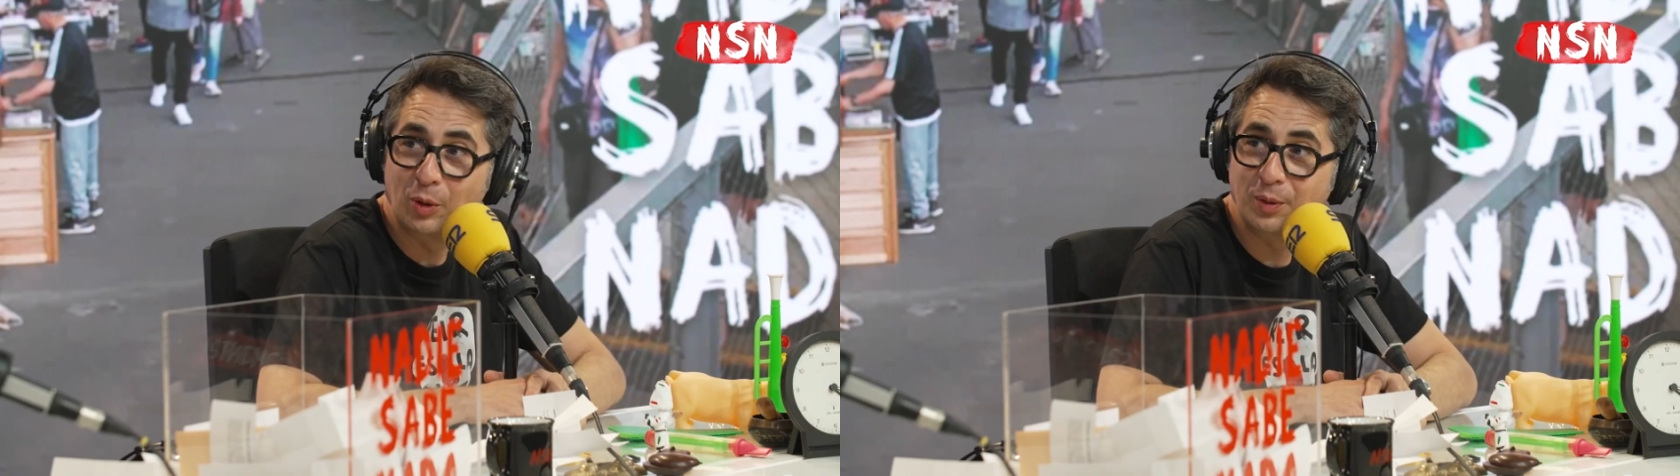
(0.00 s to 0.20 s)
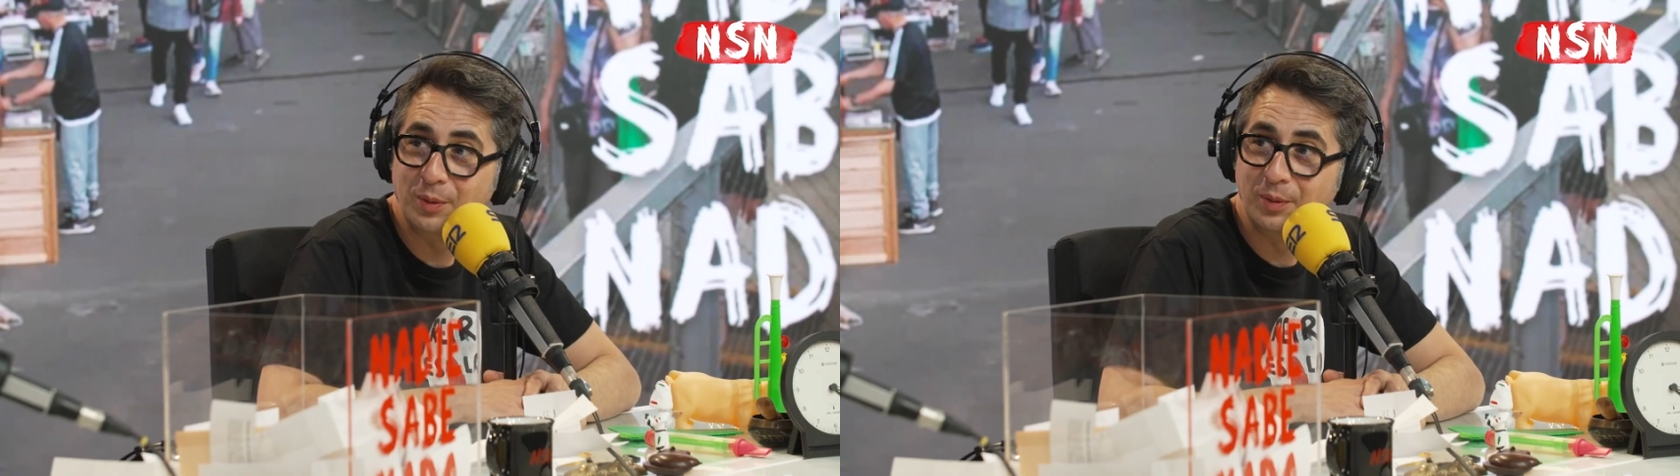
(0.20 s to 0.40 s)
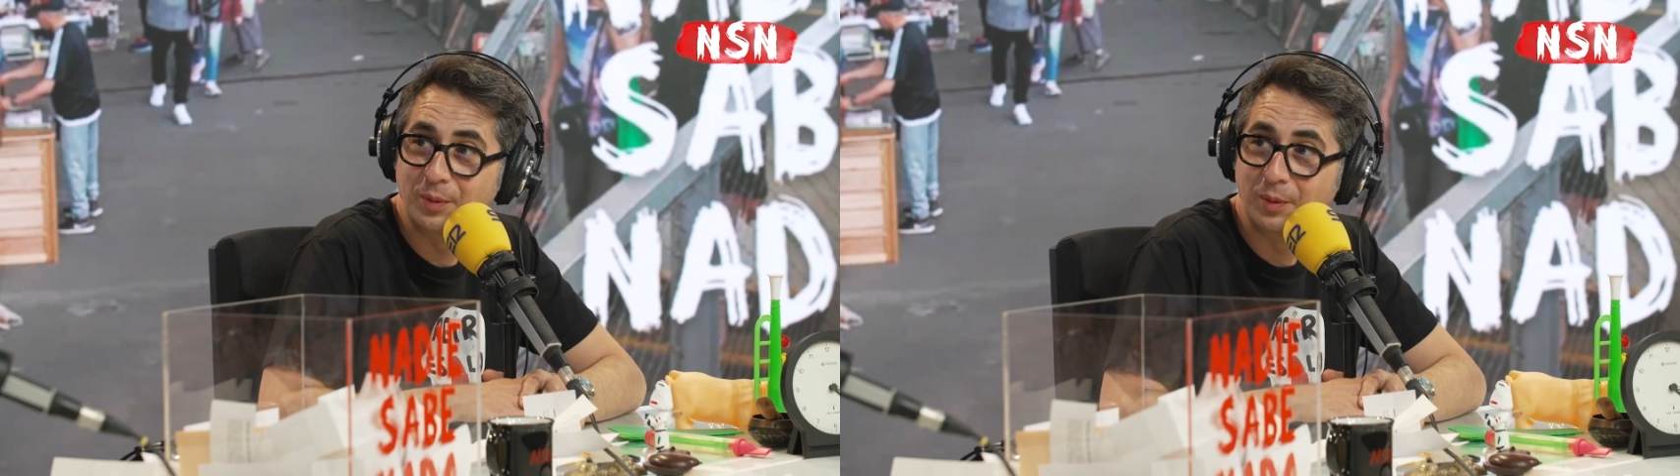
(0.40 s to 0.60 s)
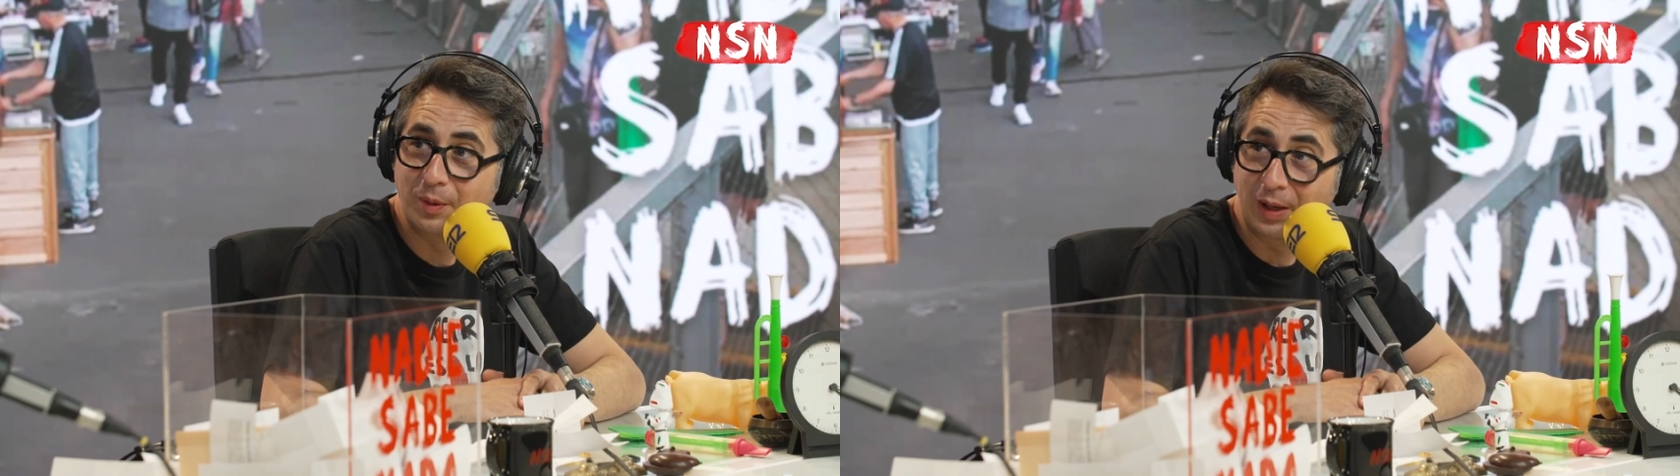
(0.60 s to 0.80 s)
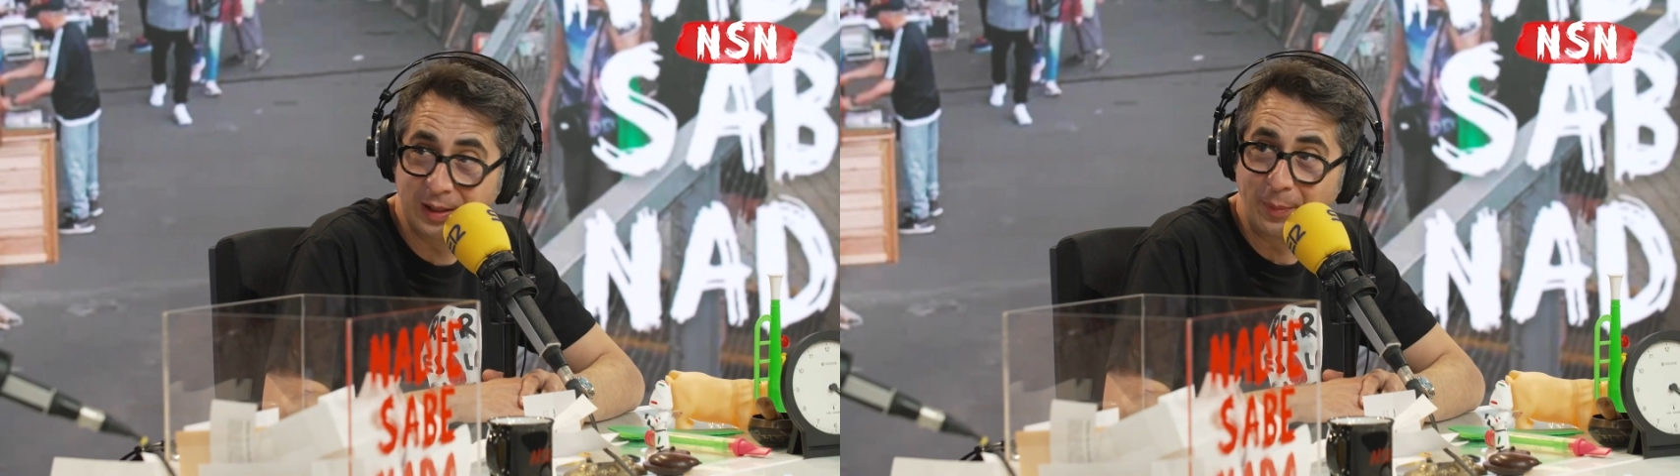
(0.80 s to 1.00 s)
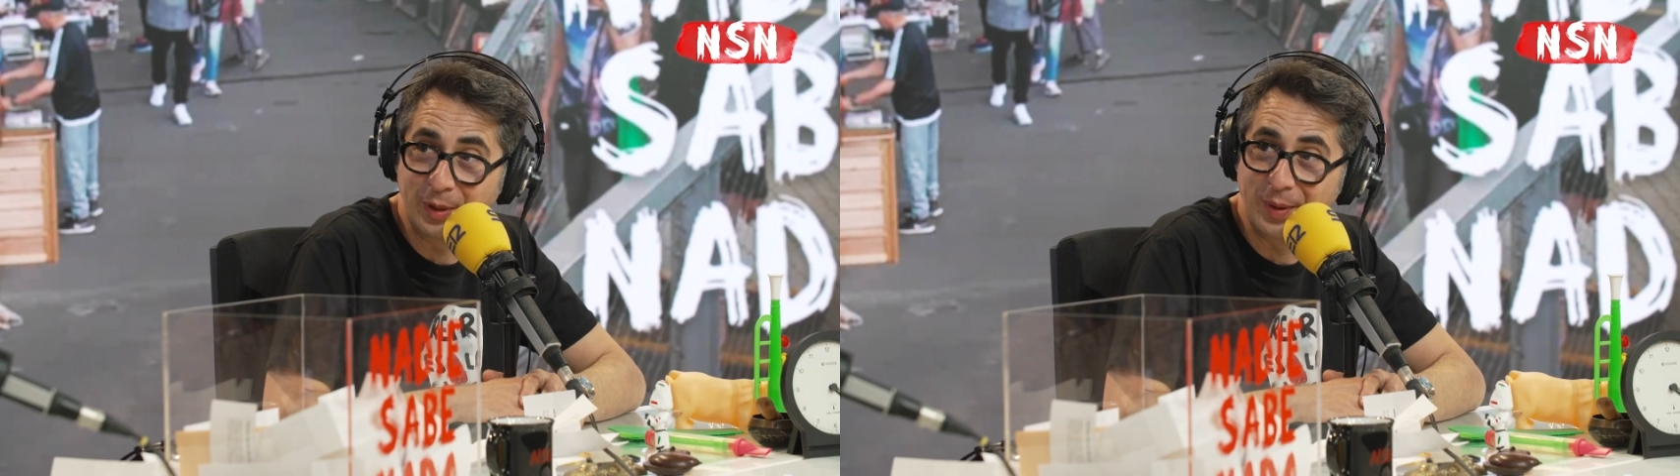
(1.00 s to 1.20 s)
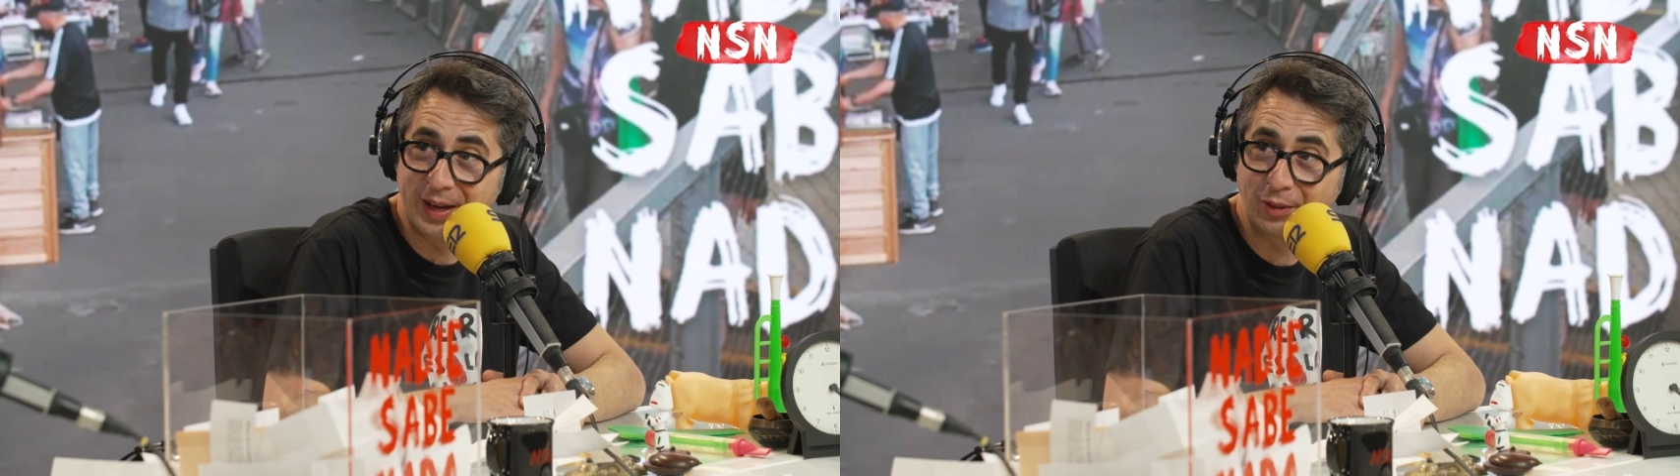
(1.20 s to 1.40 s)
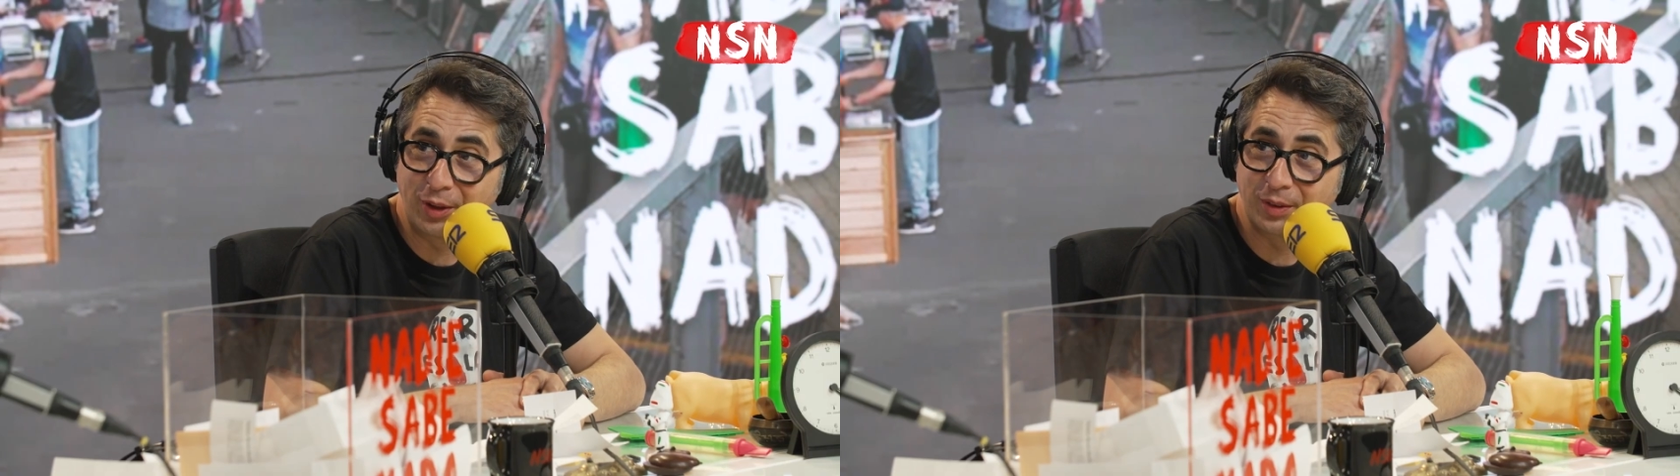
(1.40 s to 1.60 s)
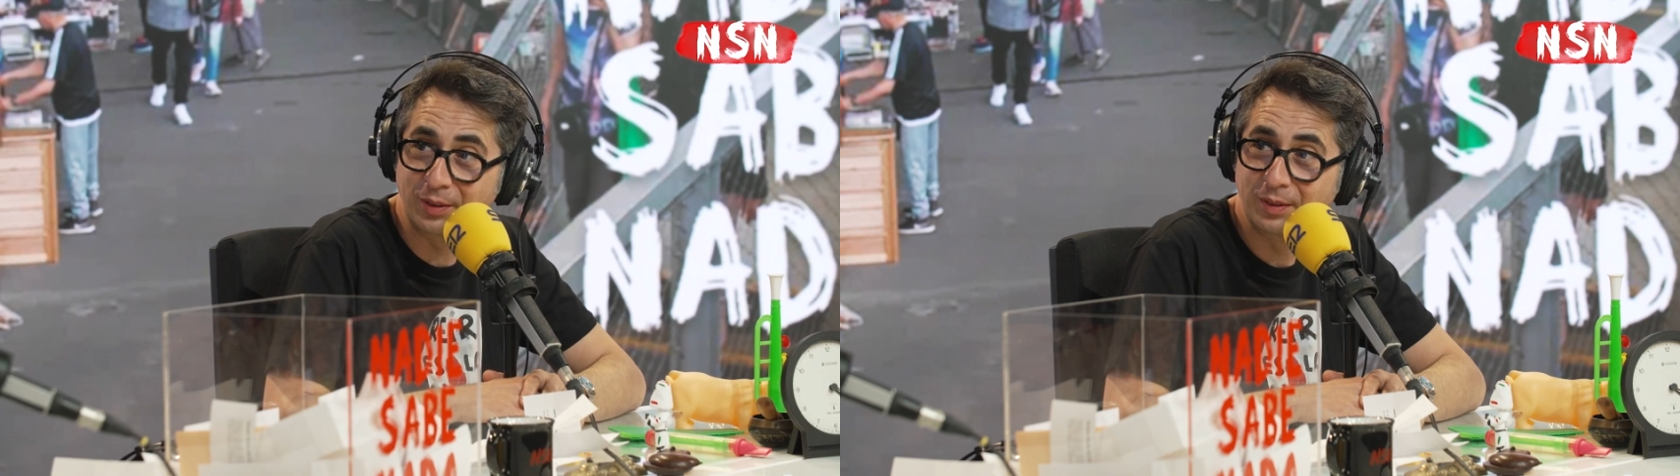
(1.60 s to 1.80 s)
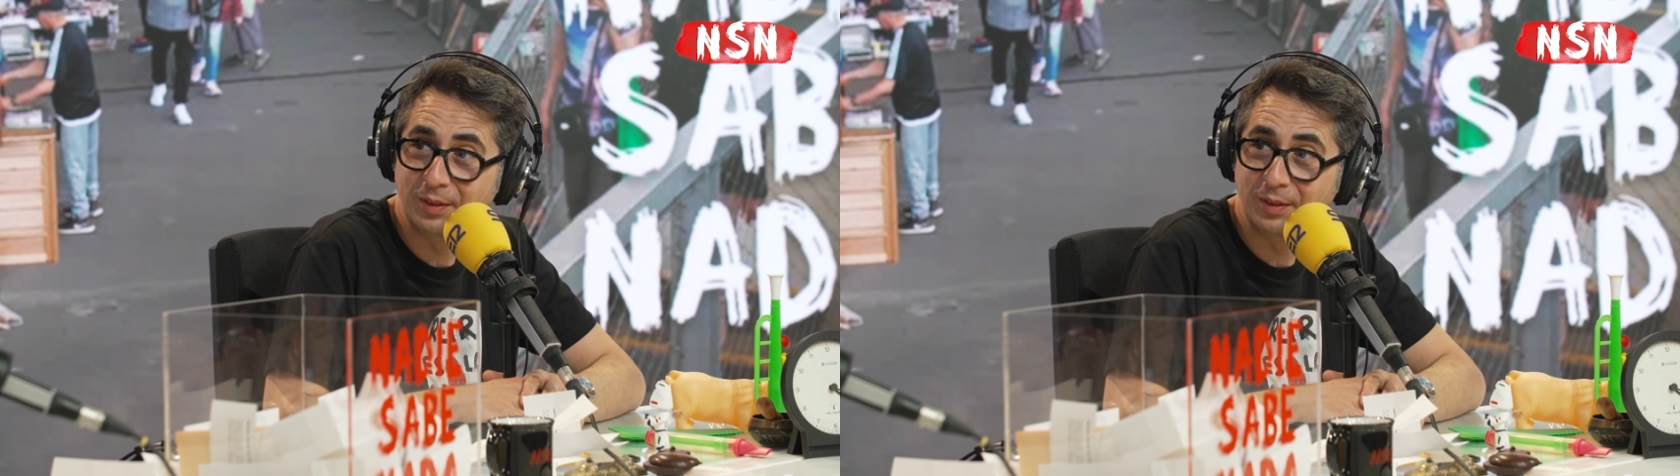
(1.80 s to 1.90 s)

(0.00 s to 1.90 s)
Eh, es la misma canción.